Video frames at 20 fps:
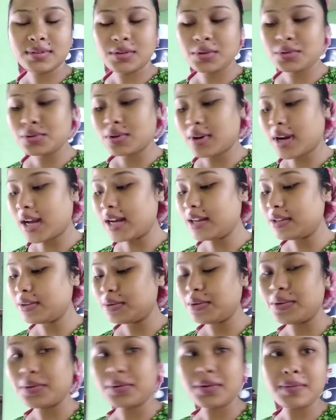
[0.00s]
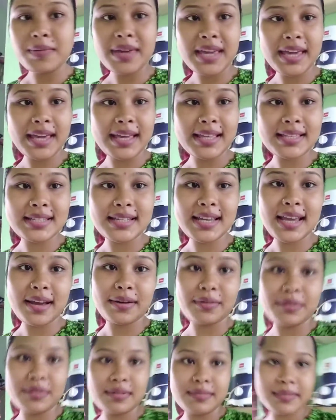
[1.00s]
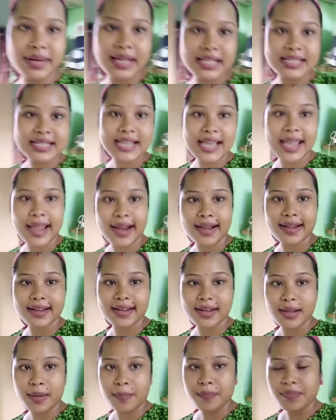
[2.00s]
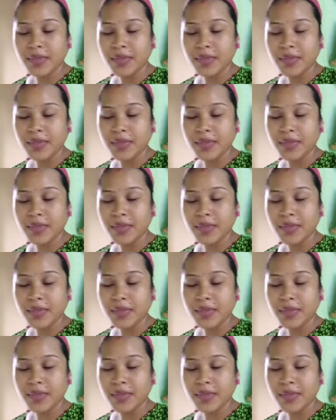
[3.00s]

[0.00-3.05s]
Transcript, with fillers: তো সকালে তো ওইরকমই খেয়েছি এখন বাজে একটা